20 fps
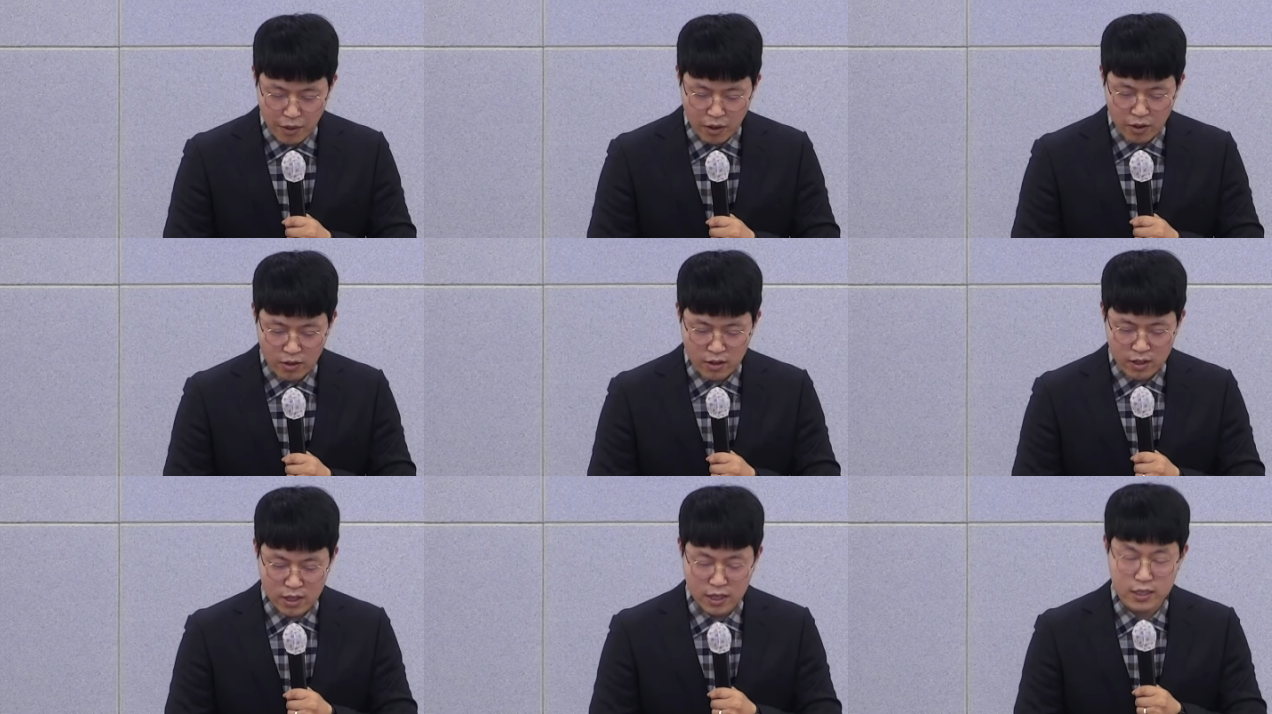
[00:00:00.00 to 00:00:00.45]

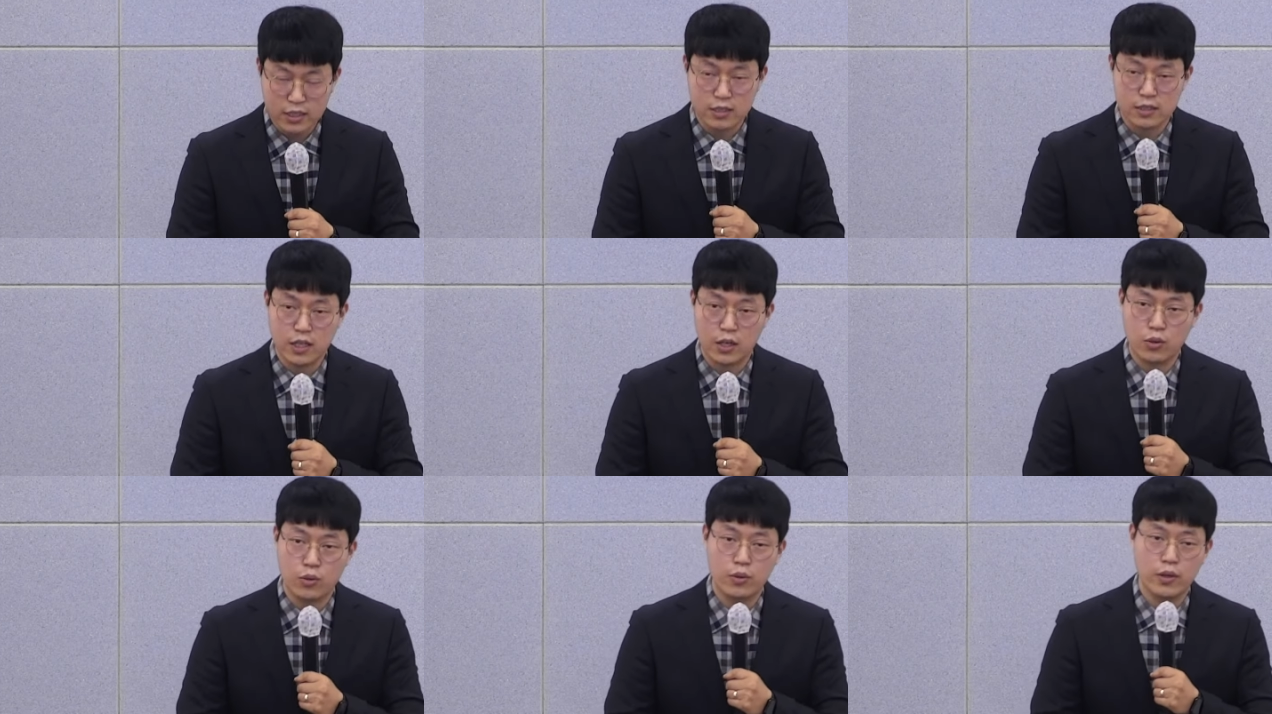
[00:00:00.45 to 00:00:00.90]

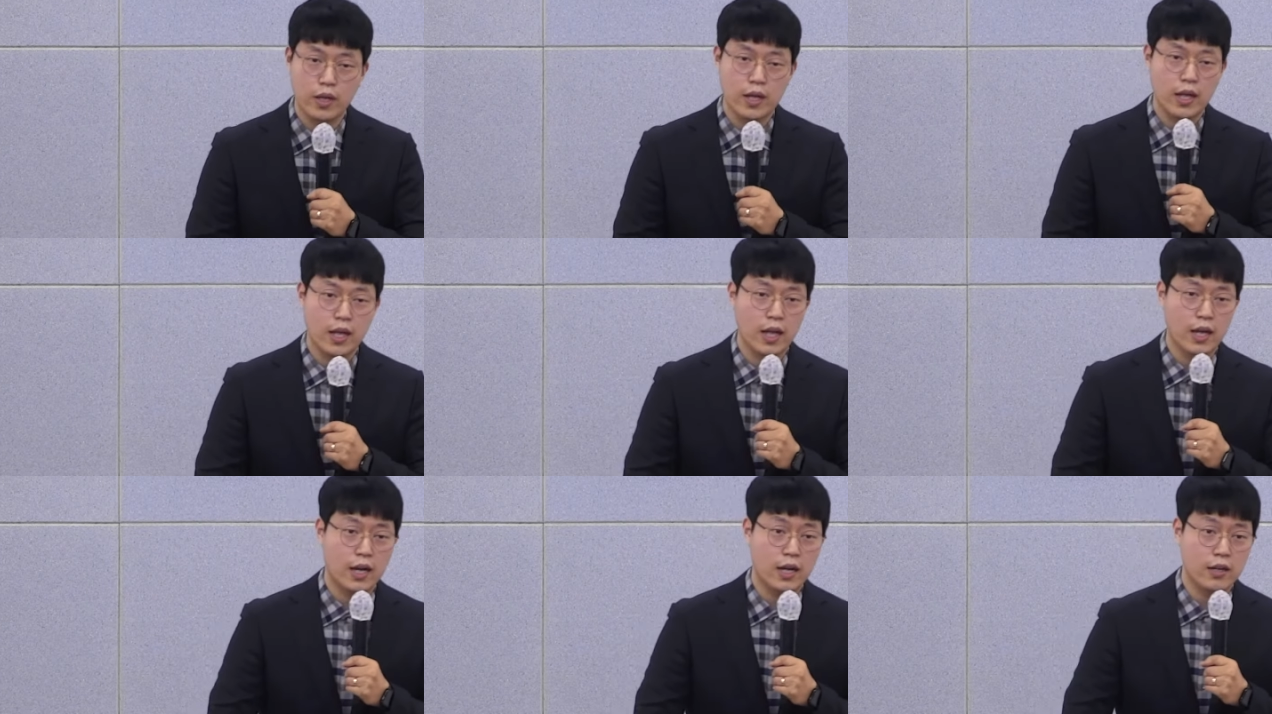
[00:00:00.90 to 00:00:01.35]
명령하신 대로
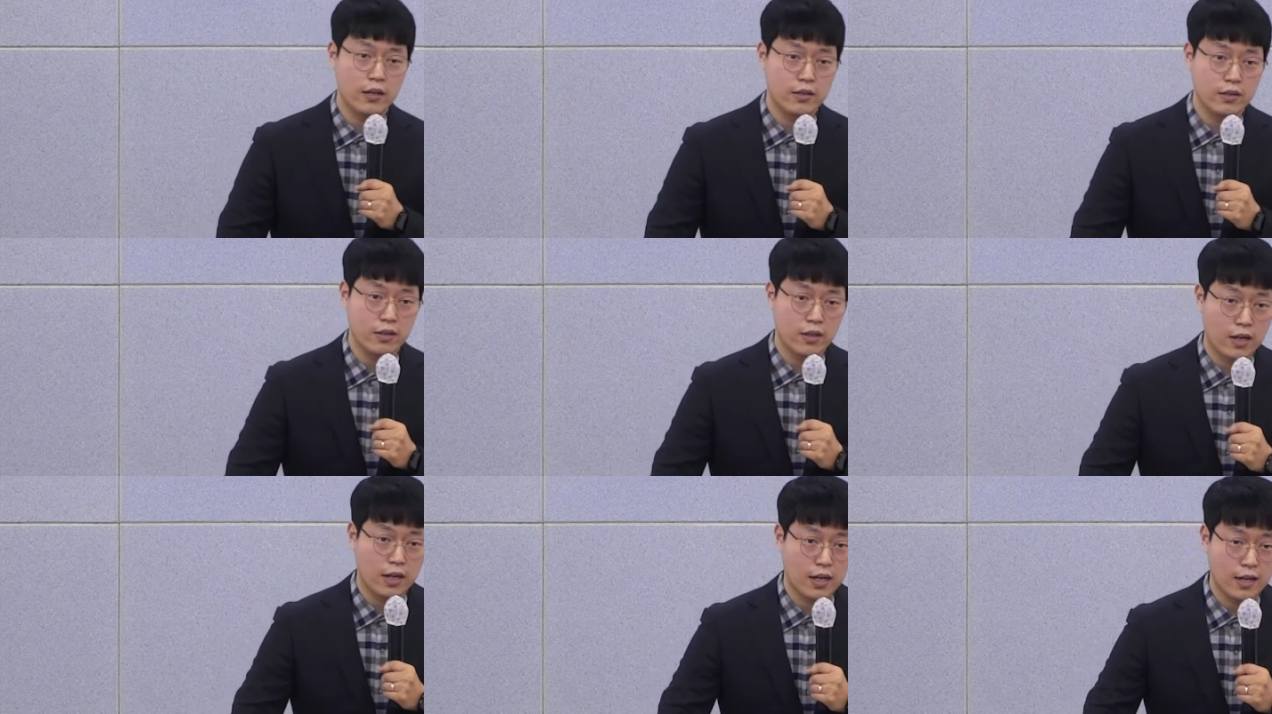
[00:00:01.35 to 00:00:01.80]

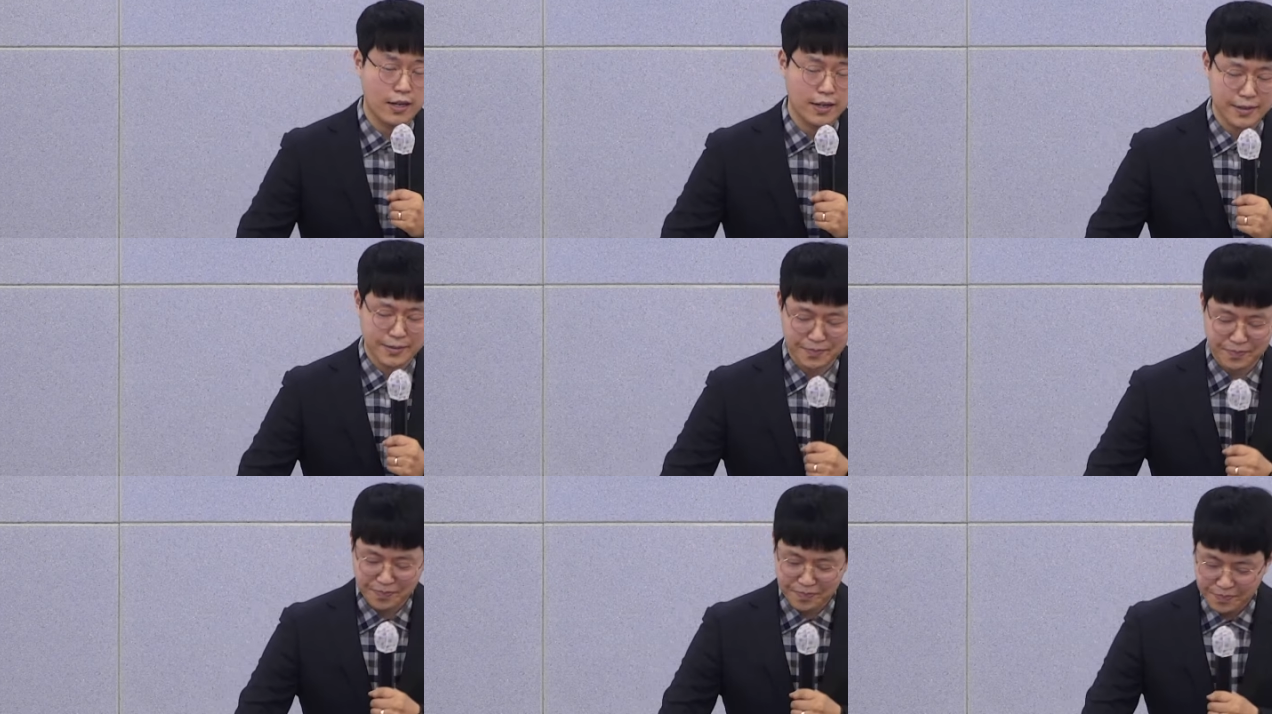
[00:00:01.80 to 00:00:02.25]

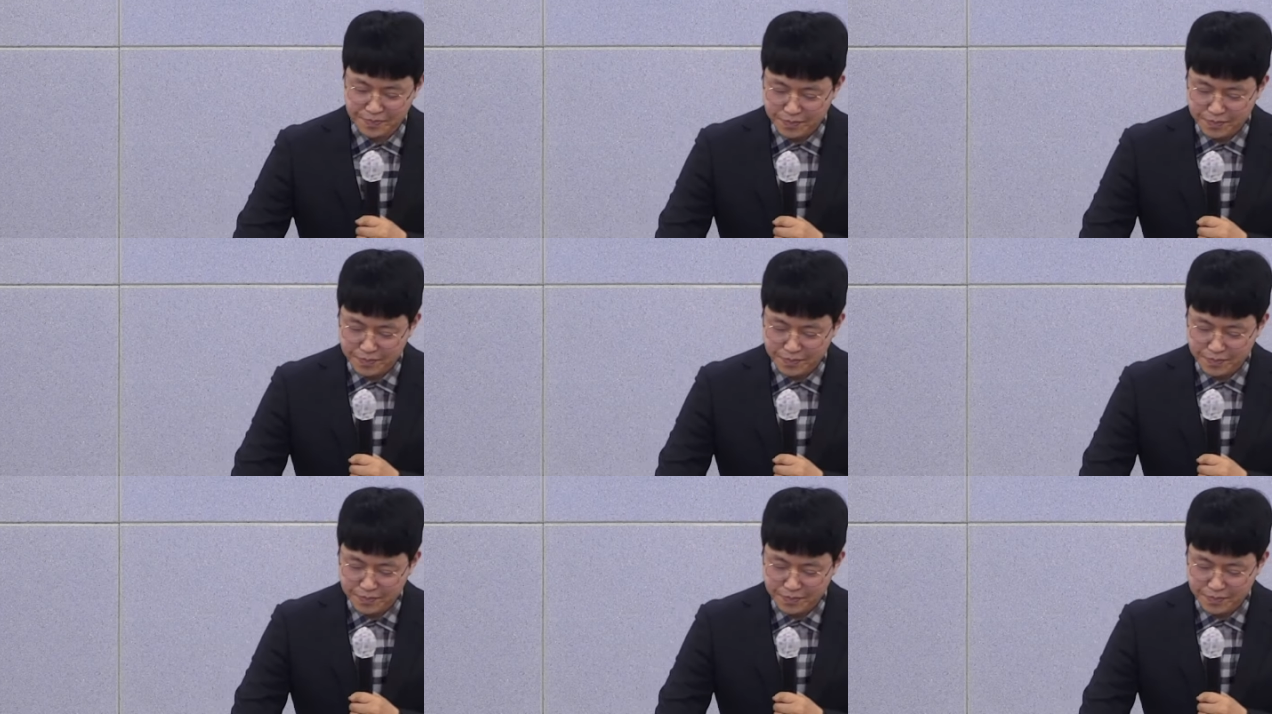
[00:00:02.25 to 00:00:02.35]
행하였더라.